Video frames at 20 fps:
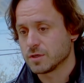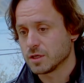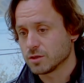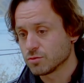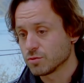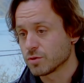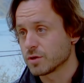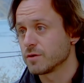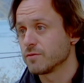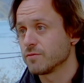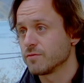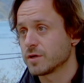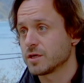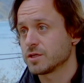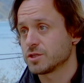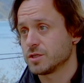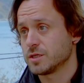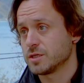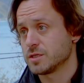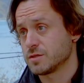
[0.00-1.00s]
который
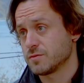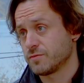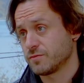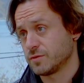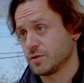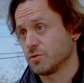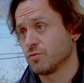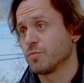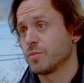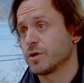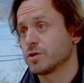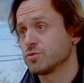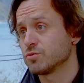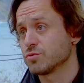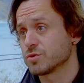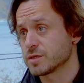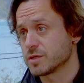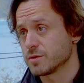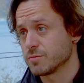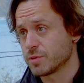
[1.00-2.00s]
выражается в такой
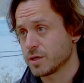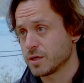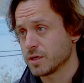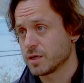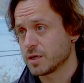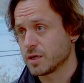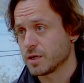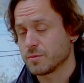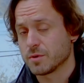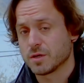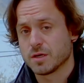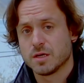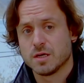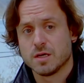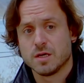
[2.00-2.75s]
партнерской программе